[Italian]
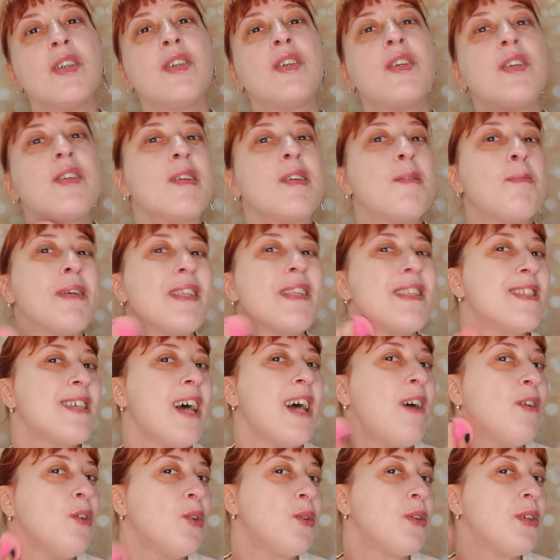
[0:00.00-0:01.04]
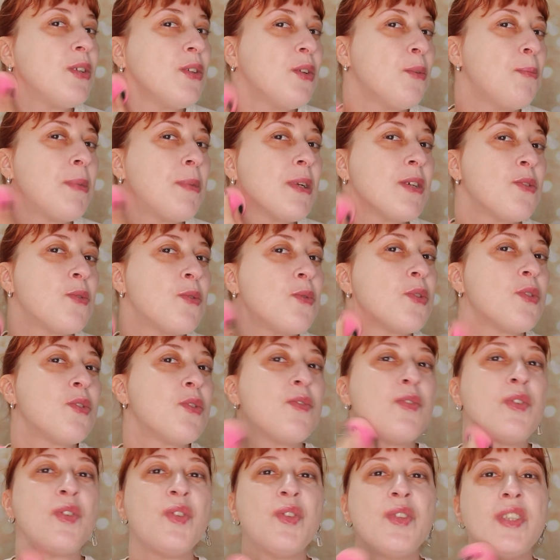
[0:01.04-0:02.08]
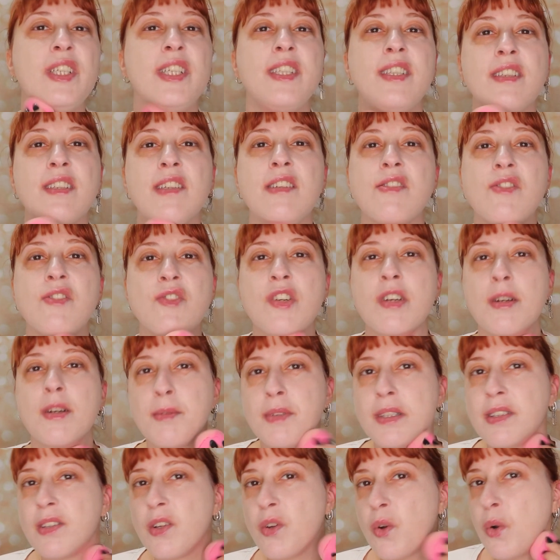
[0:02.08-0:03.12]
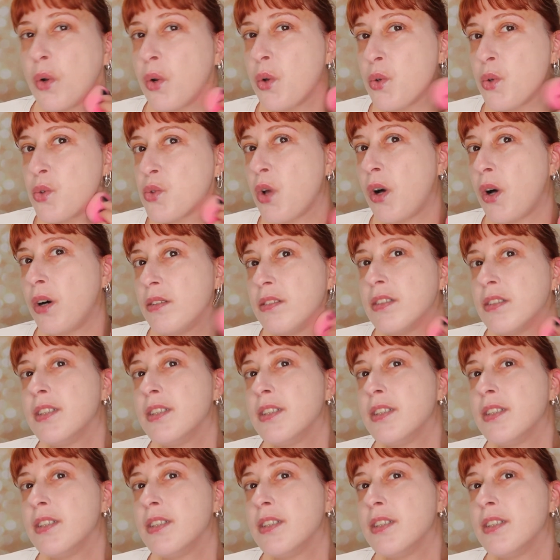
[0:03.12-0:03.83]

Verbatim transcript: cosa pensavo quando ho preso questo fondotinta sinceramente non lo so